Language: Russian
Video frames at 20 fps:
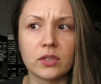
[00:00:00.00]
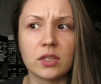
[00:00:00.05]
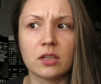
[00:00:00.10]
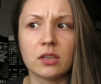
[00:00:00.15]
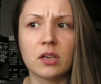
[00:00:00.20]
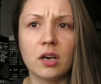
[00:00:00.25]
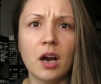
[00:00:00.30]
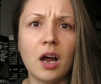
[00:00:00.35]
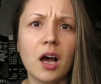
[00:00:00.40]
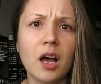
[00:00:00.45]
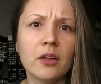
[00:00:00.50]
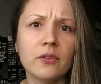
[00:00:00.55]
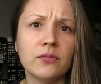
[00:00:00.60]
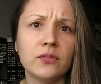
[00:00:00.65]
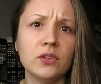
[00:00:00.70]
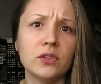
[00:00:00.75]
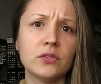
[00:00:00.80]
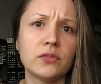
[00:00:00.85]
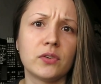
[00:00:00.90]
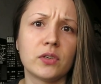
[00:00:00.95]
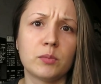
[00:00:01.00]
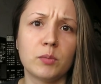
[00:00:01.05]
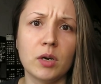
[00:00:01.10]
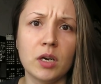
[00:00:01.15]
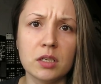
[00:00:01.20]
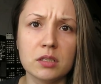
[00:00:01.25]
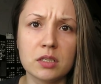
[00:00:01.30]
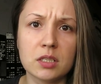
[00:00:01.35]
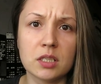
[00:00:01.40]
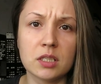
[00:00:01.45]
фотографии,
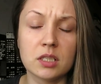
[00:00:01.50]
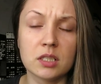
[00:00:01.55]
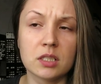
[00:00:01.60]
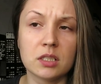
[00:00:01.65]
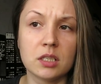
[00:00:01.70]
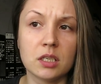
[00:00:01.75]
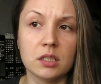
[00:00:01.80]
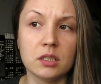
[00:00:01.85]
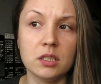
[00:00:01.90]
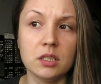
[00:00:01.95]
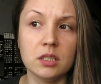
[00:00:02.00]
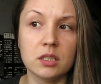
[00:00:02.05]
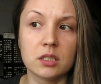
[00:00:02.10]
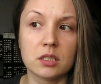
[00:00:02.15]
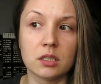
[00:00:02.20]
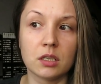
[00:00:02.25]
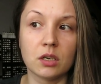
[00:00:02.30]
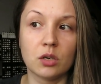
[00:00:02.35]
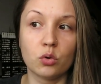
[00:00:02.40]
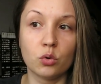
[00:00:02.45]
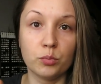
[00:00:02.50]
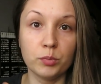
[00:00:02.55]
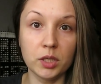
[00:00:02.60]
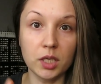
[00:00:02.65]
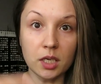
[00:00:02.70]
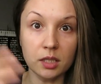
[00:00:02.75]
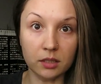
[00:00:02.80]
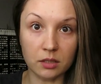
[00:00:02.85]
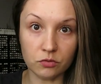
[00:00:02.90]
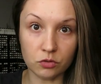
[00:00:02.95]
информация на страницах, у
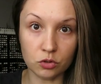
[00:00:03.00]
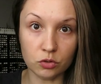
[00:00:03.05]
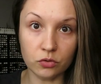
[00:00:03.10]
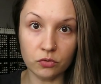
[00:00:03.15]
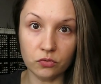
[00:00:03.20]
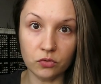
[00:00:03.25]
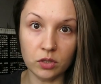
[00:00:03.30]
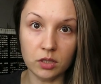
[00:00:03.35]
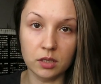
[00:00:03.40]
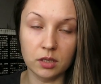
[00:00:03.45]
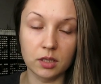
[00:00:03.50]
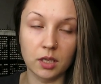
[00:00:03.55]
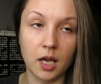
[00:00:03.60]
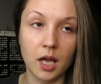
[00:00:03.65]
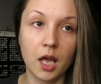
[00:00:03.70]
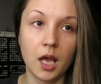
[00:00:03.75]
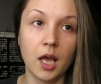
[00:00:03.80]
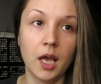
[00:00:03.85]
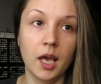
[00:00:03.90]
меня это все видно.